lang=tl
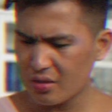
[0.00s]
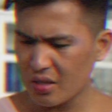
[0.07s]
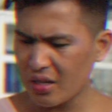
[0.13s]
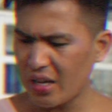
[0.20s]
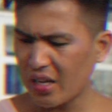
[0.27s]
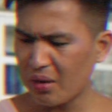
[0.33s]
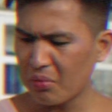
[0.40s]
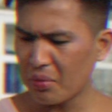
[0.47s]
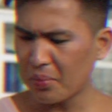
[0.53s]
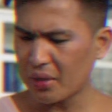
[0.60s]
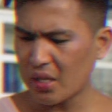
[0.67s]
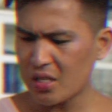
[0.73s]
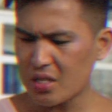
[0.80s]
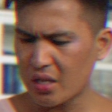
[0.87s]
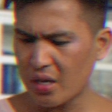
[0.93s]
Sanay ka ba
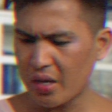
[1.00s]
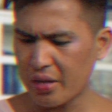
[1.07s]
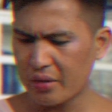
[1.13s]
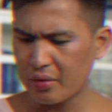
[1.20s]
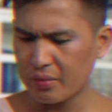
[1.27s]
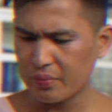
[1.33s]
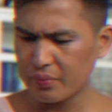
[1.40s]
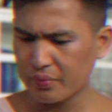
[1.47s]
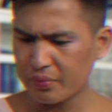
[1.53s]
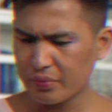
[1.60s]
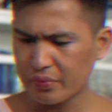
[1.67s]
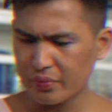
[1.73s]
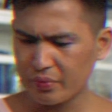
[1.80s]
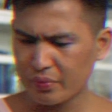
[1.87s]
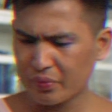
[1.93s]
matalsikan? Oo.
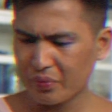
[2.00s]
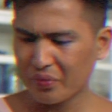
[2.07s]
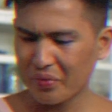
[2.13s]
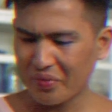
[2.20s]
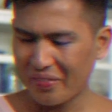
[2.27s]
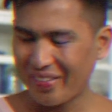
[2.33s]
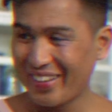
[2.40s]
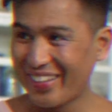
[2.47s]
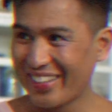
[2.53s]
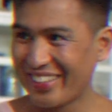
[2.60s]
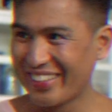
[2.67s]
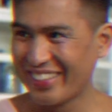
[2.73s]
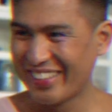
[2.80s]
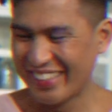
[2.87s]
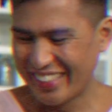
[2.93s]
Ano.
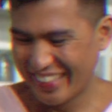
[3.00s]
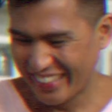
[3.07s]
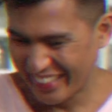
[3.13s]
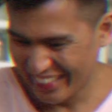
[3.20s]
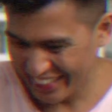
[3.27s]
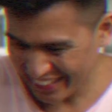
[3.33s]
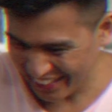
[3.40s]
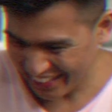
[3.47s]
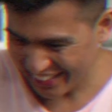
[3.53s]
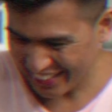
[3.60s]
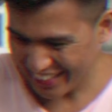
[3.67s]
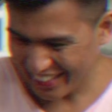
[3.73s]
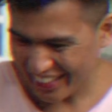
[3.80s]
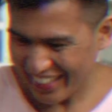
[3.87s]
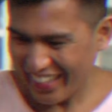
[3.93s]
Sa
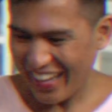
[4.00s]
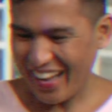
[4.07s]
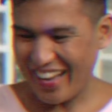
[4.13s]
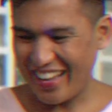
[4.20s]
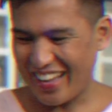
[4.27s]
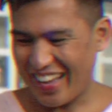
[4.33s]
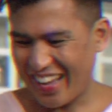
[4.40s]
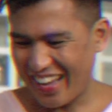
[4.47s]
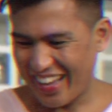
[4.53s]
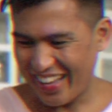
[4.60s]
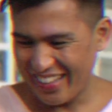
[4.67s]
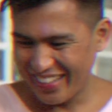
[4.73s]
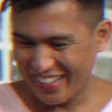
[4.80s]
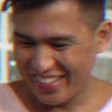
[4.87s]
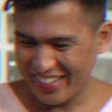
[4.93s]
mukha. Ayan.
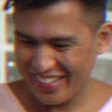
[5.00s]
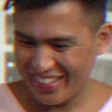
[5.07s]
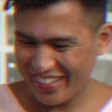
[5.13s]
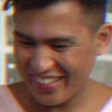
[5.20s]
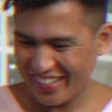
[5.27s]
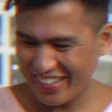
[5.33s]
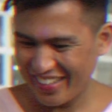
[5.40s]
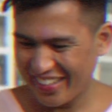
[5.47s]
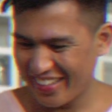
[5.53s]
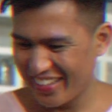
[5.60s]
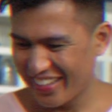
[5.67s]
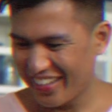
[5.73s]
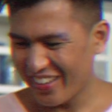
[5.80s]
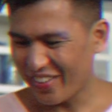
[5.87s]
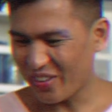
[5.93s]

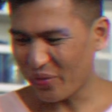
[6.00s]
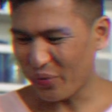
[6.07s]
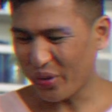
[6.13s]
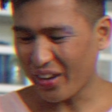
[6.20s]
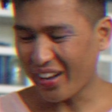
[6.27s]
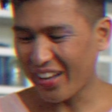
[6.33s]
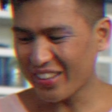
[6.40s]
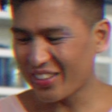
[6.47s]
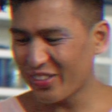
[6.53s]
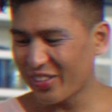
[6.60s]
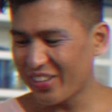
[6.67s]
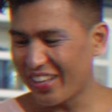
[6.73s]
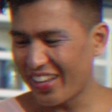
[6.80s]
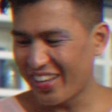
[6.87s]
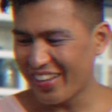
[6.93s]
Huwag mo ikakat
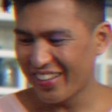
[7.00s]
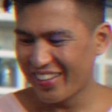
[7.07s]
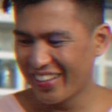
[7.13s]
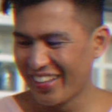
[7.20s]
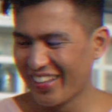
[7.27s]
yun, ha?